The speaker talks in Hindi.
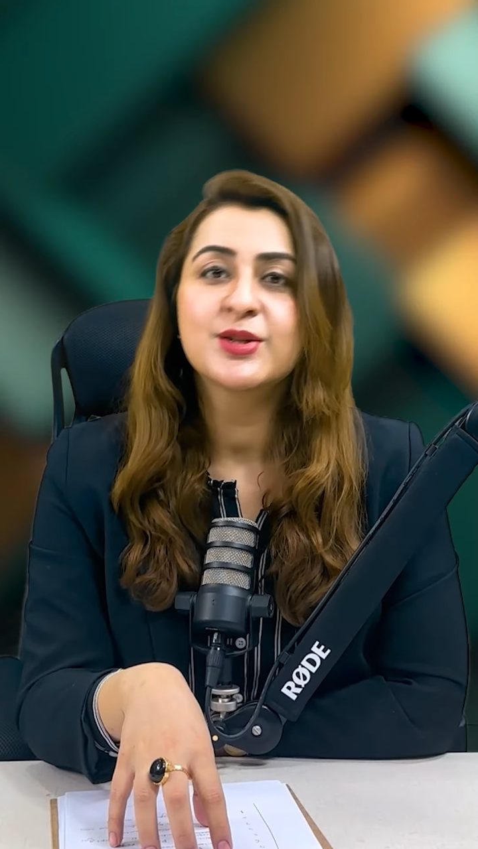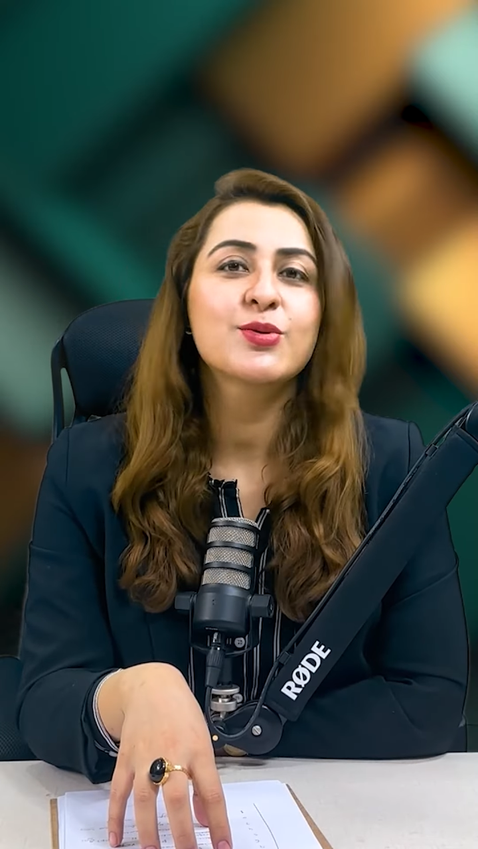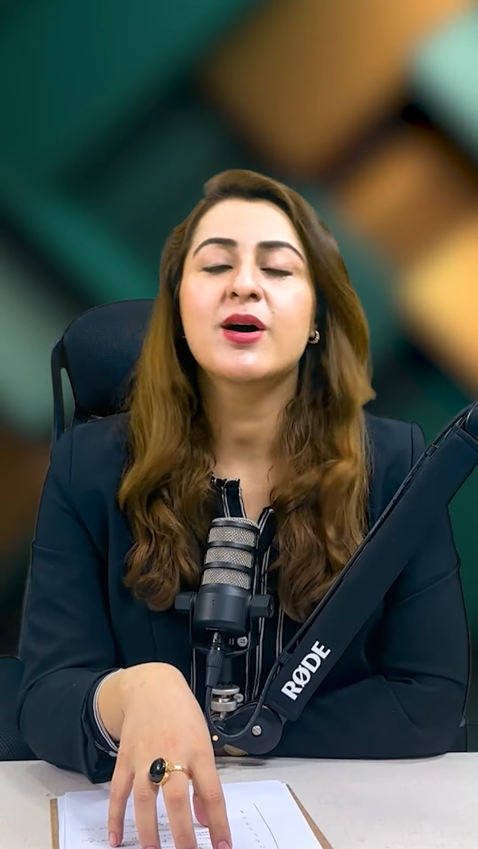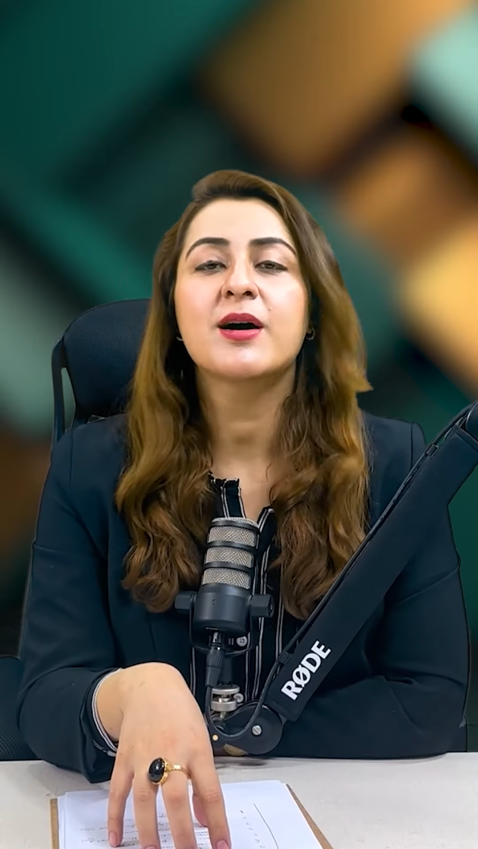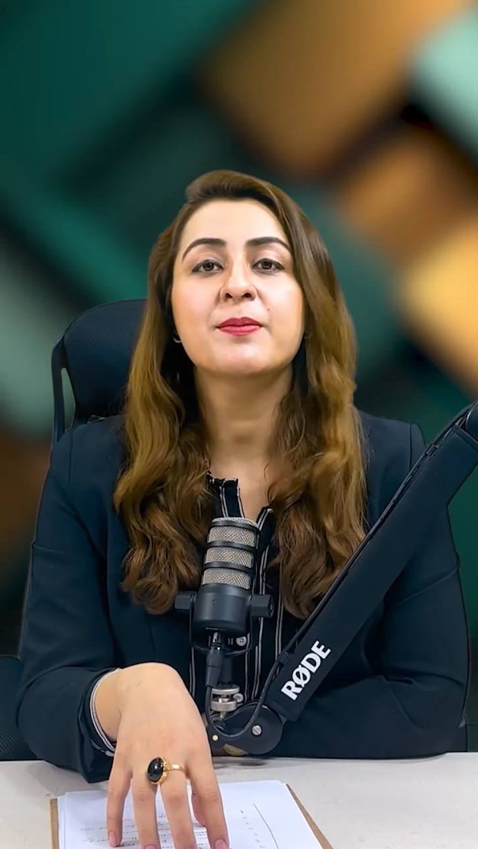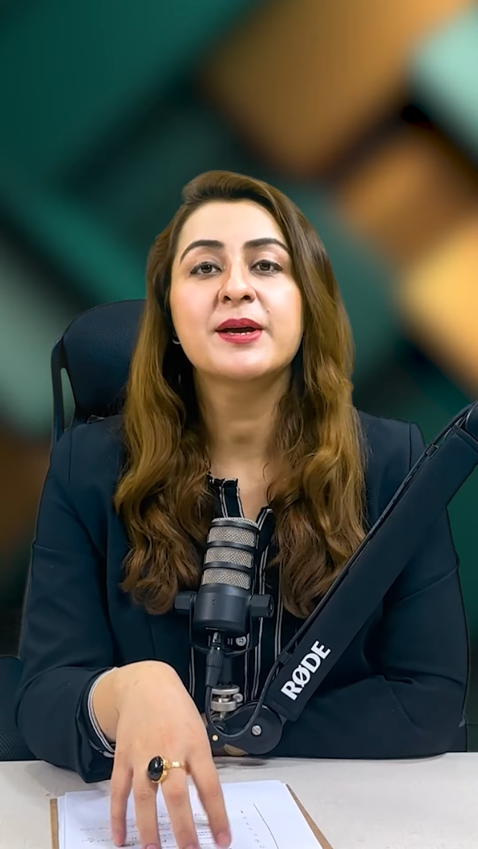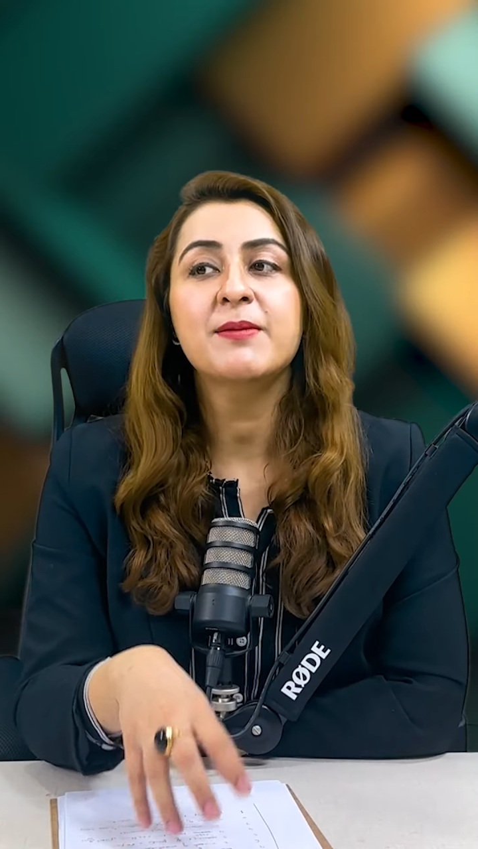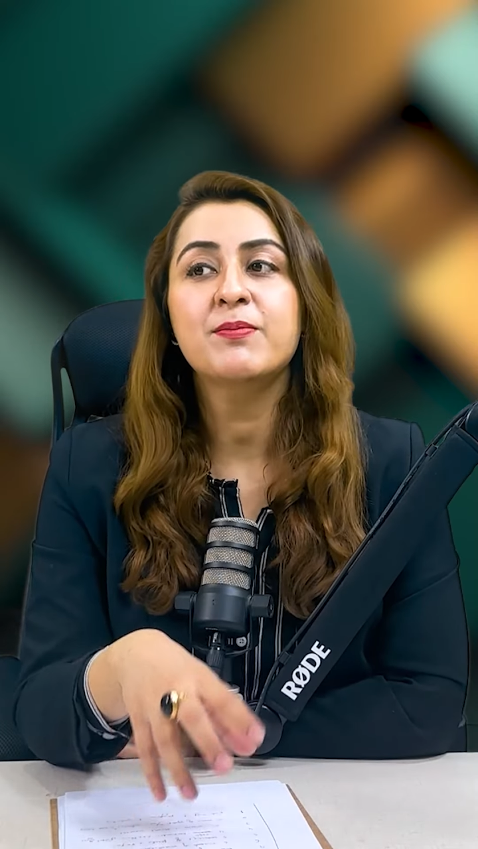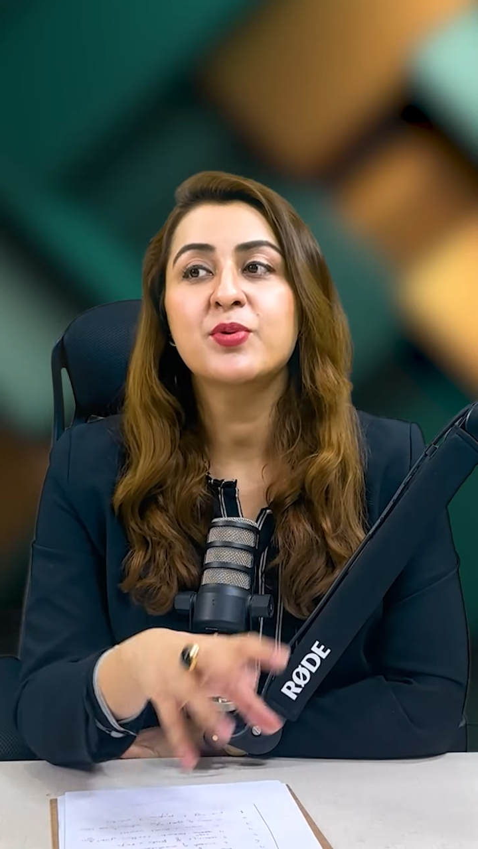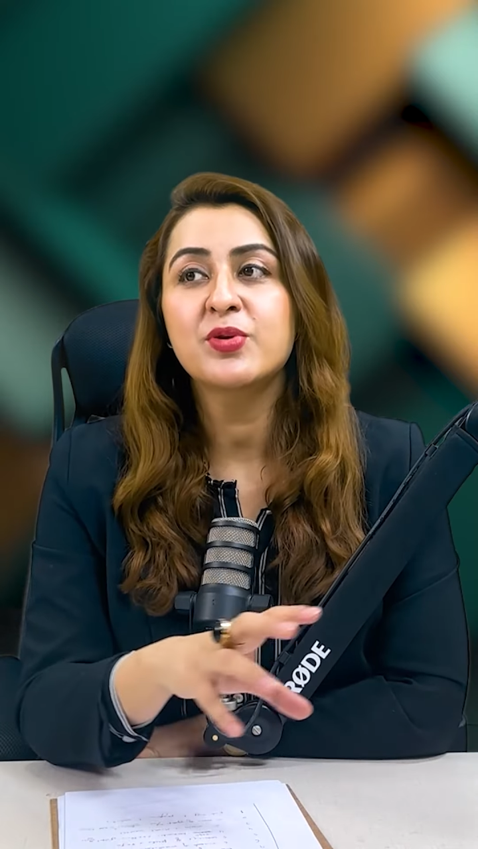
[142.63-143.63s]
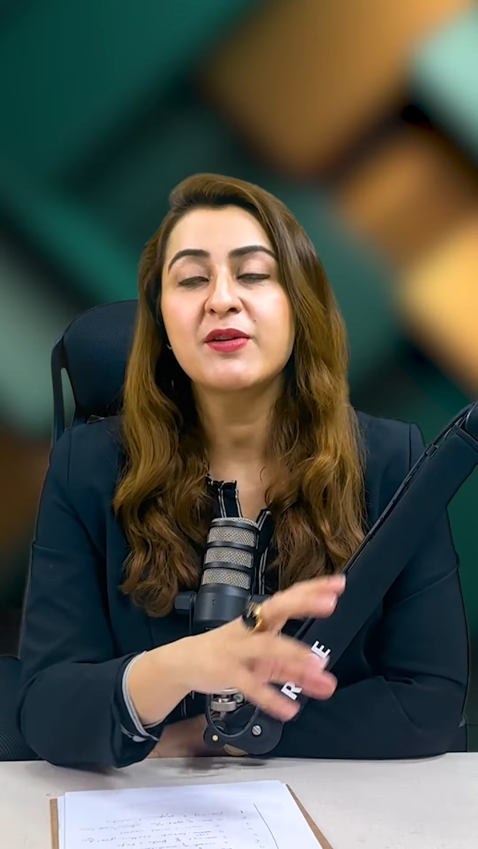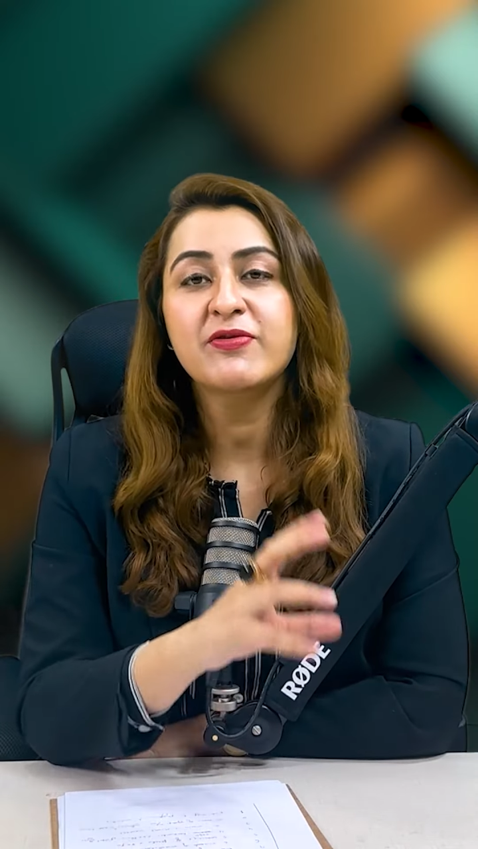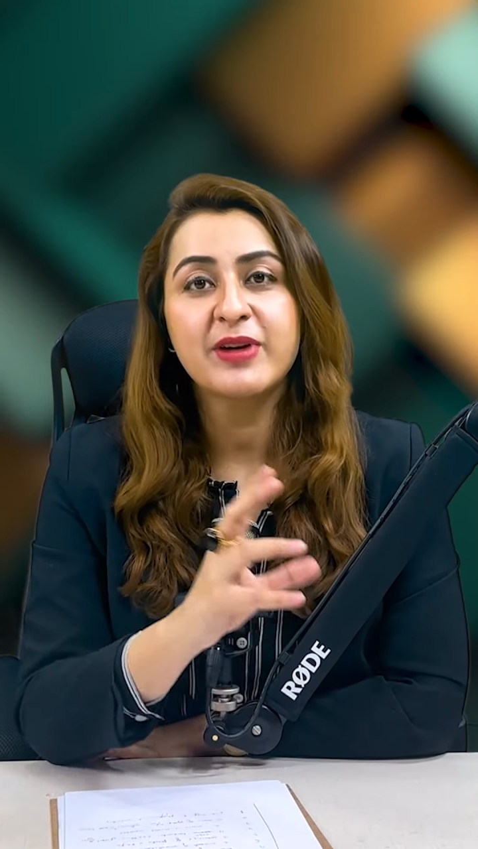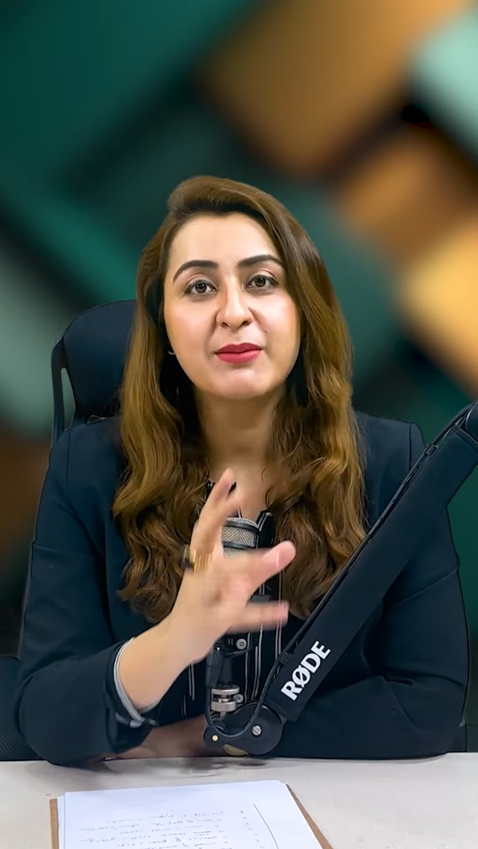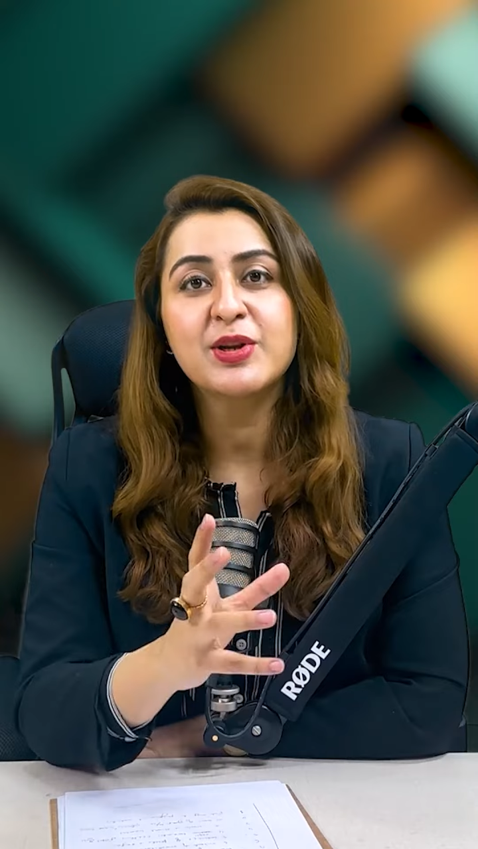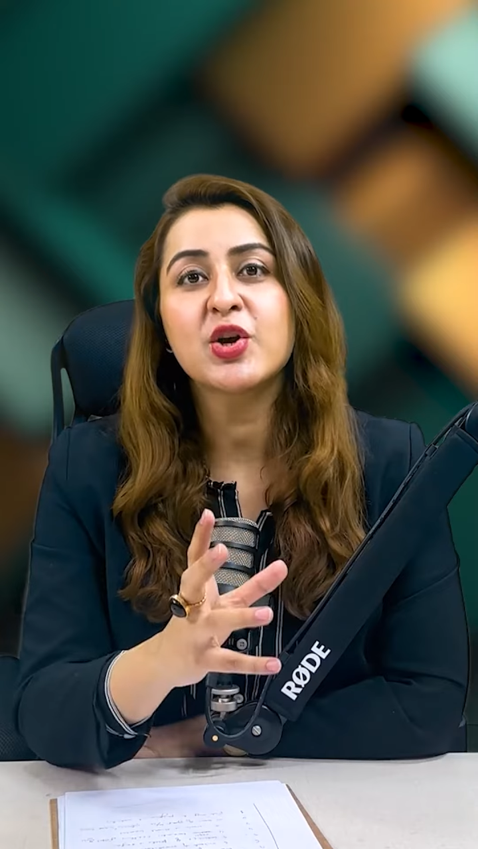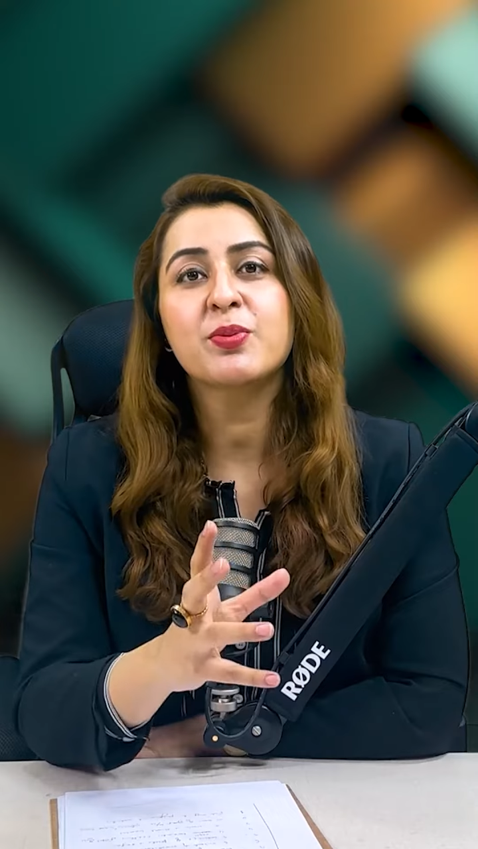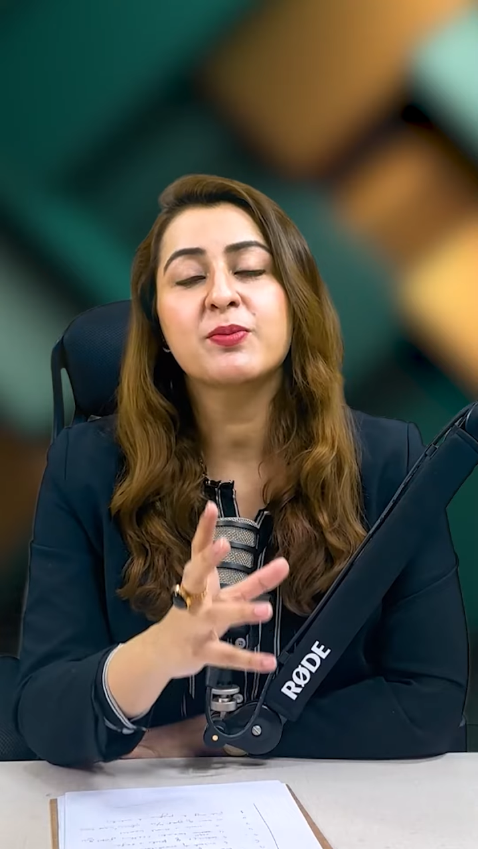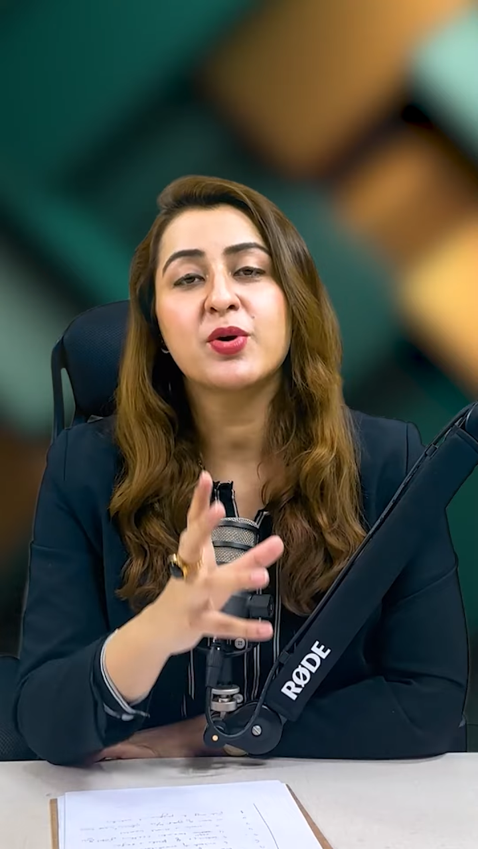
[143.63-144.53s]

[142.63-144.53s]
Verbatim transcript: तो आपकी पूरी फैमिली के ऊपर